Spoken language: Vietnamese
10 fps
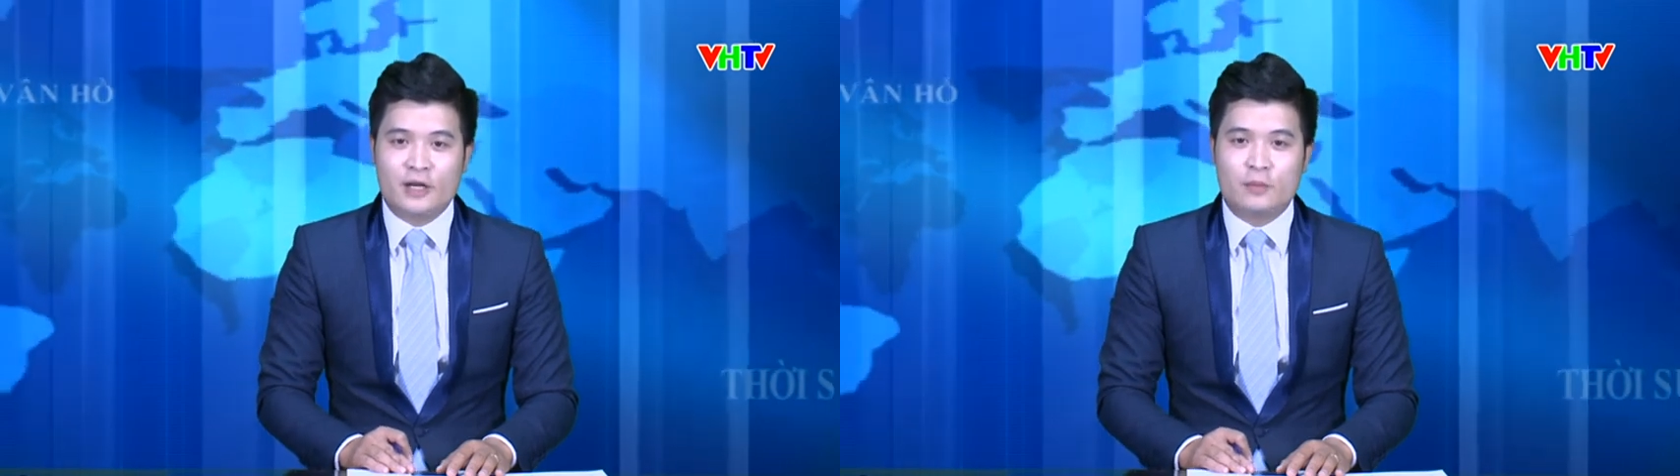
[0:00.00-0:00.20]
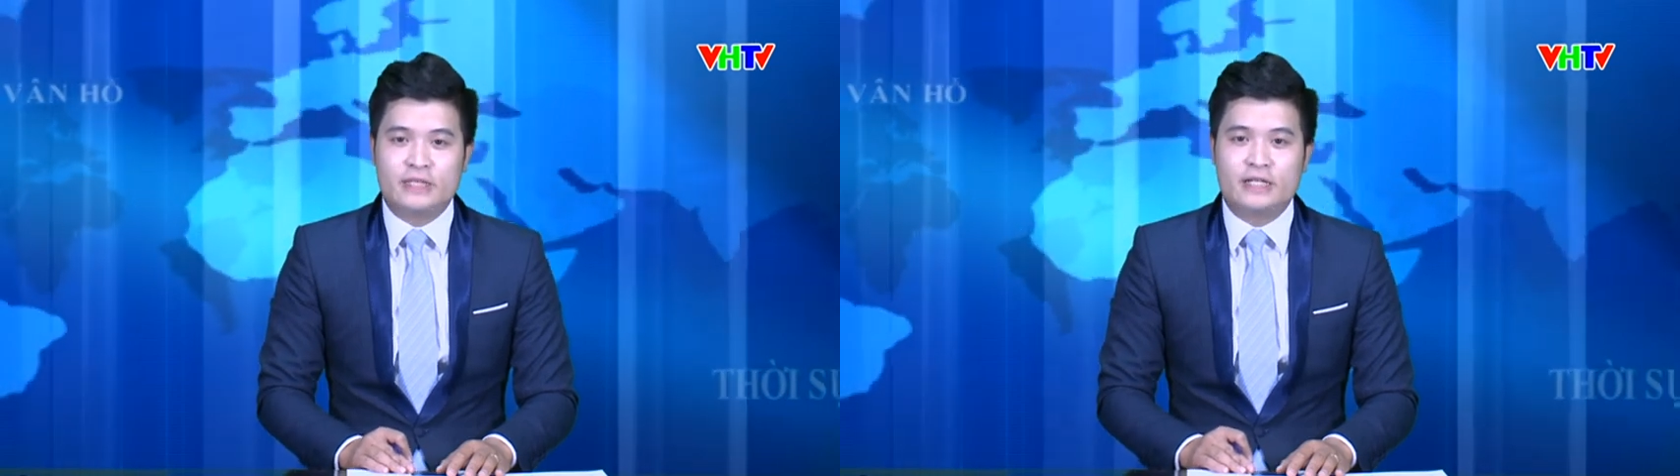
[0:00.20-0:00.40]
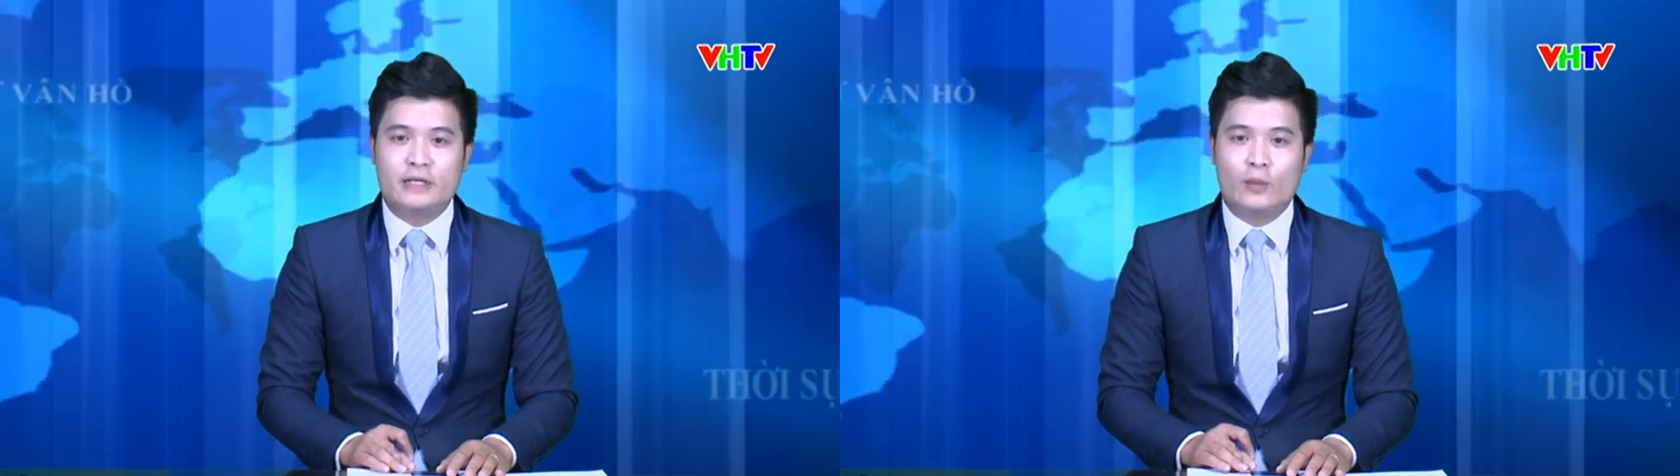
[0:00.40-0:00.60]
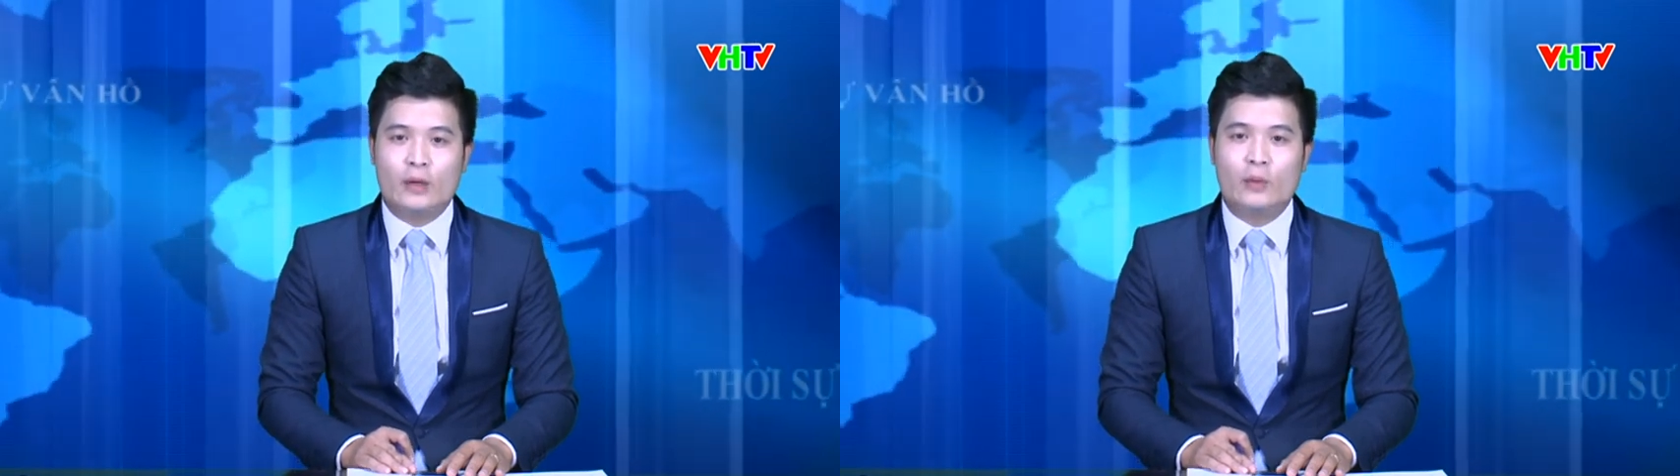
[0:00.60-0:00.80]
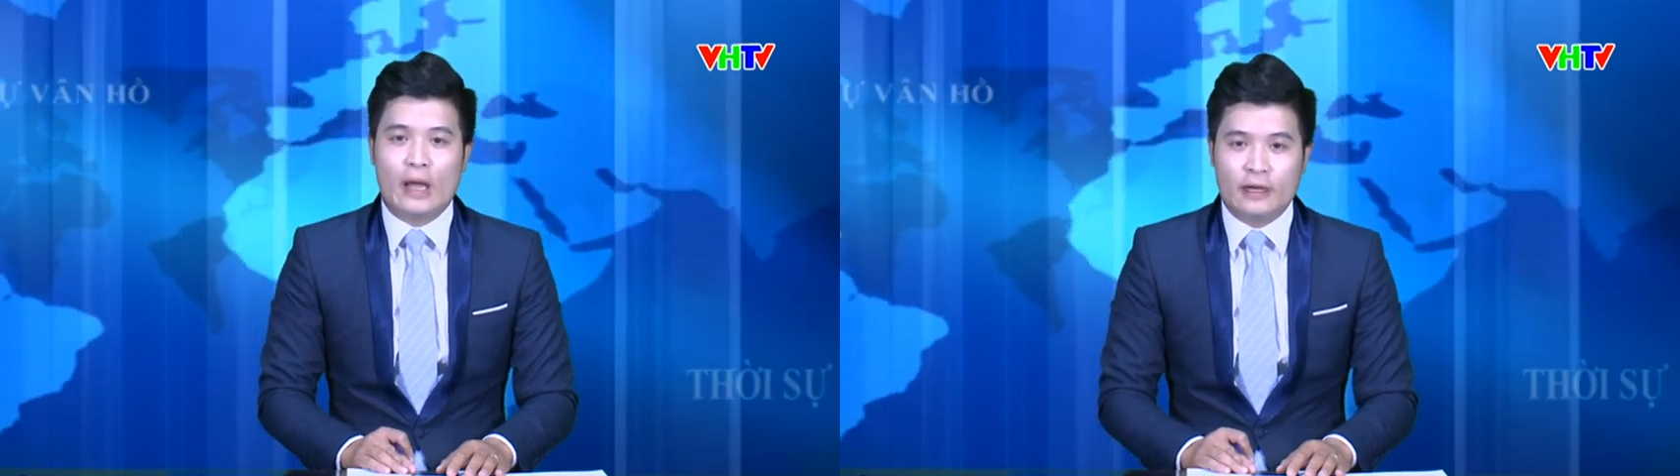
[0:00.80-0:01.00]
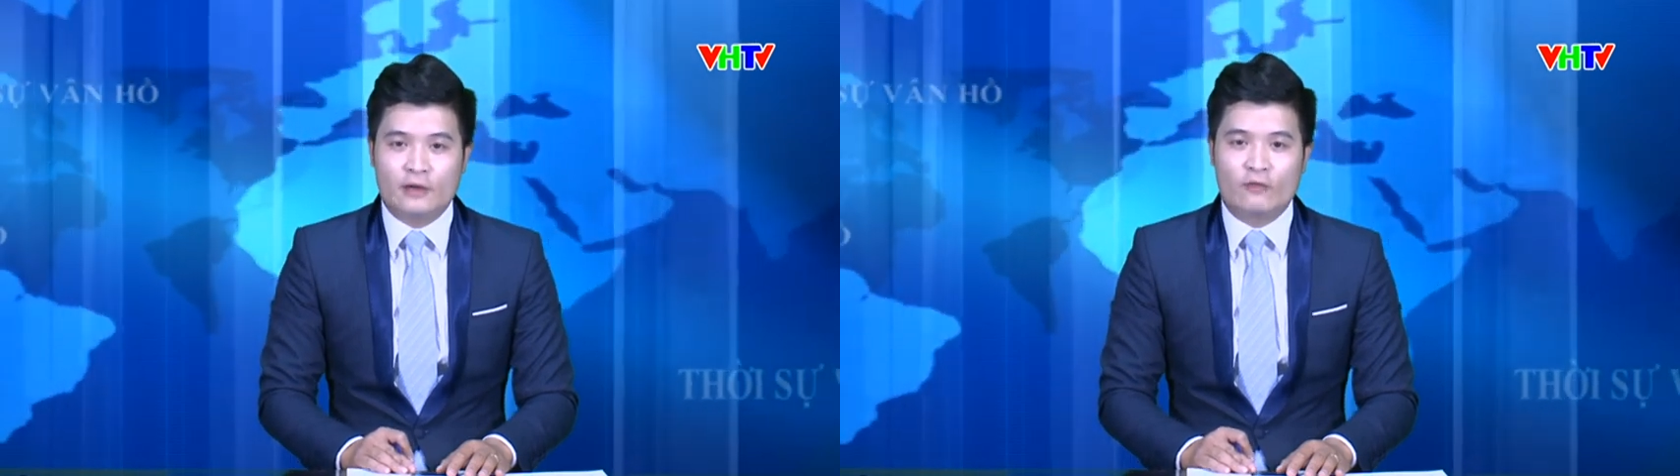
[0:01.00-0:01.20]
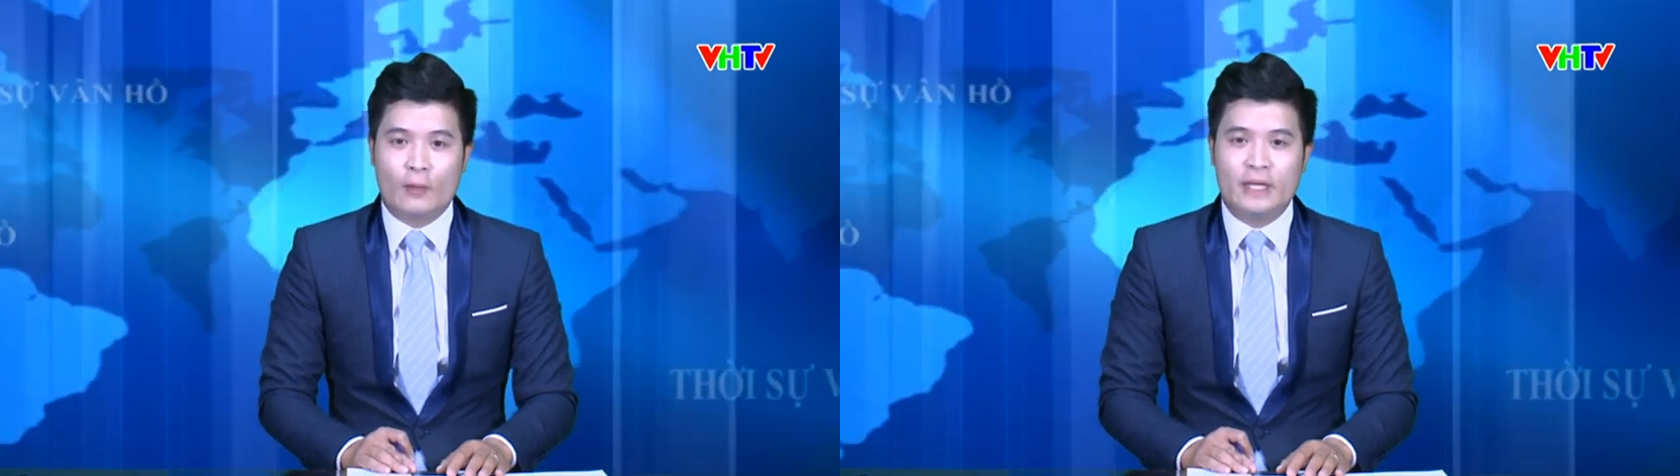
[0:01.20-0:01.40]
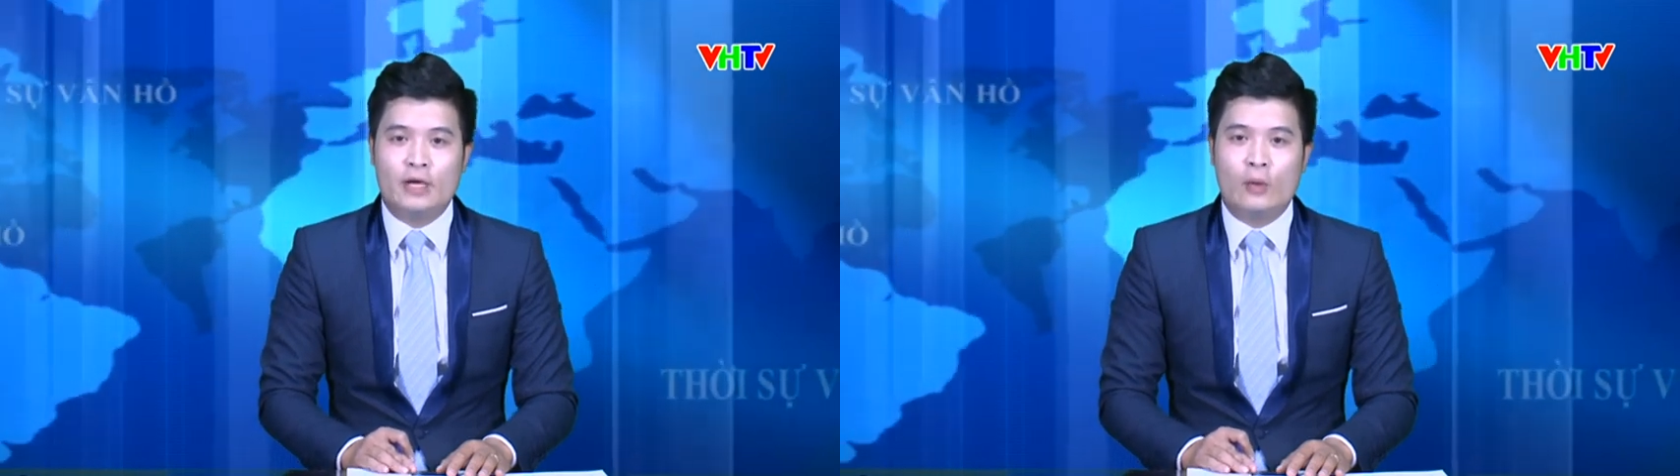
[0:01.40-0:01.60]
đồng chí Nguyễn Huy Anh,
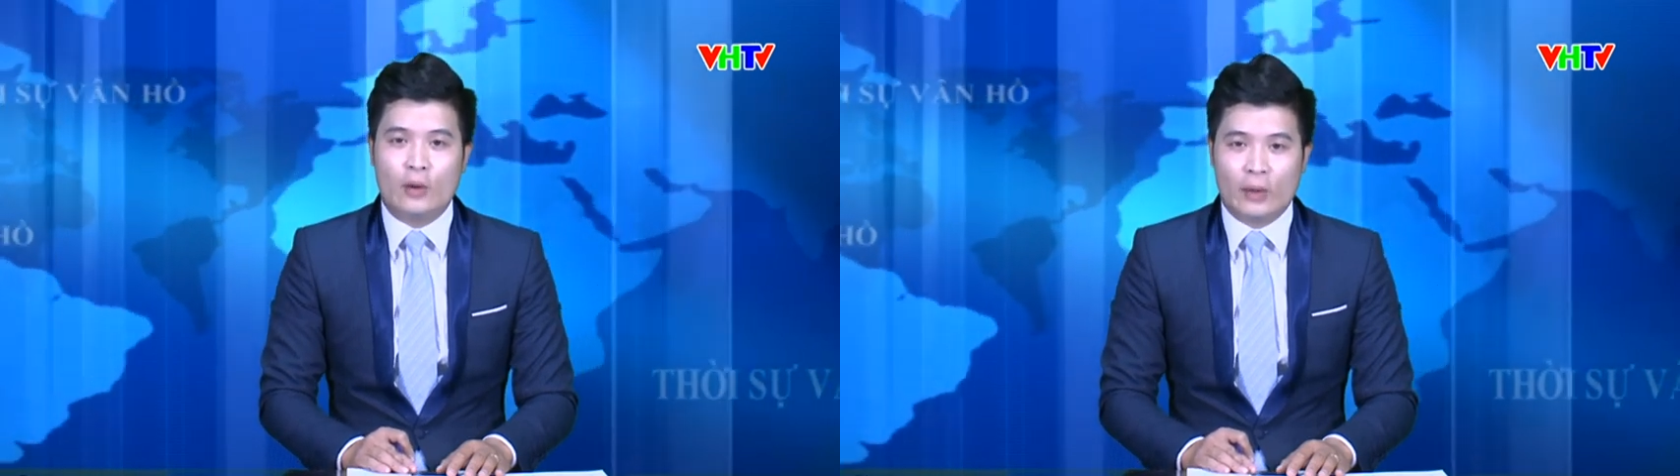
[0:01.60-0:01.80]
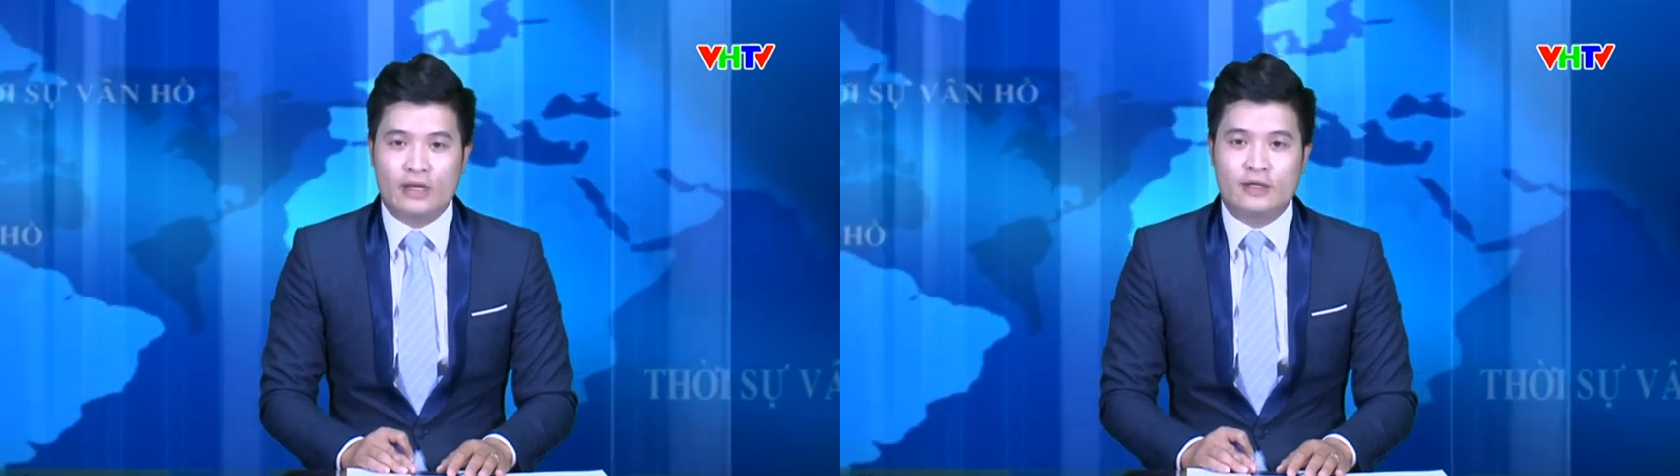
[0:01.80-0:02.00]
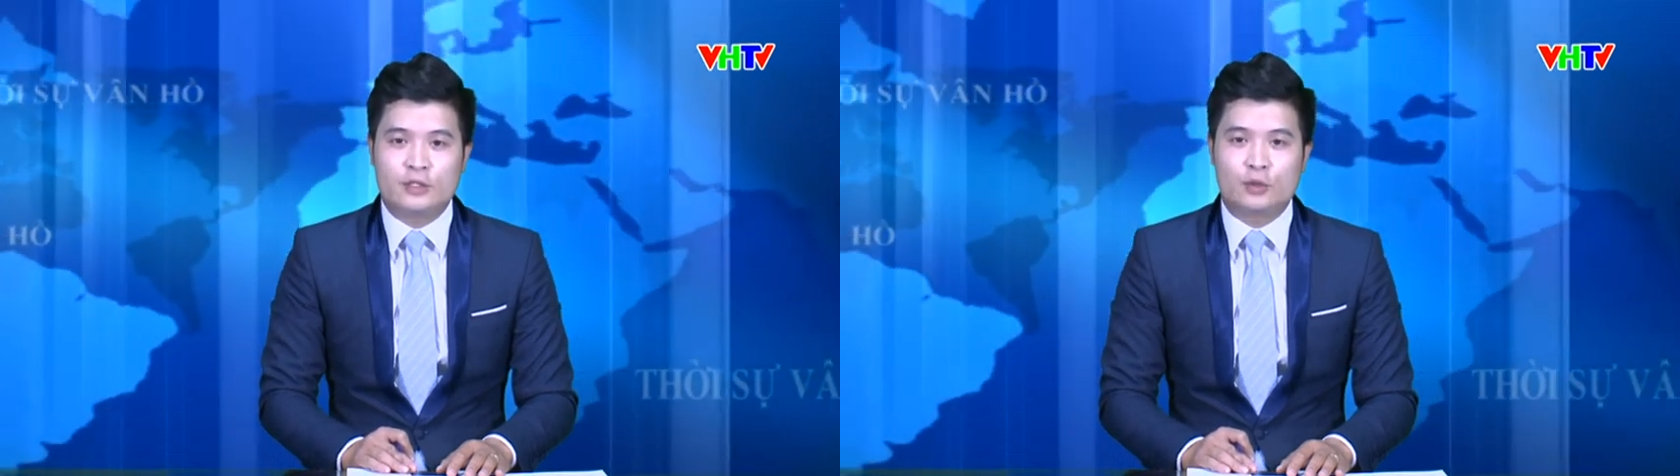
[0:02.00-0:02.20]
Phó Bí thư huyện ủy,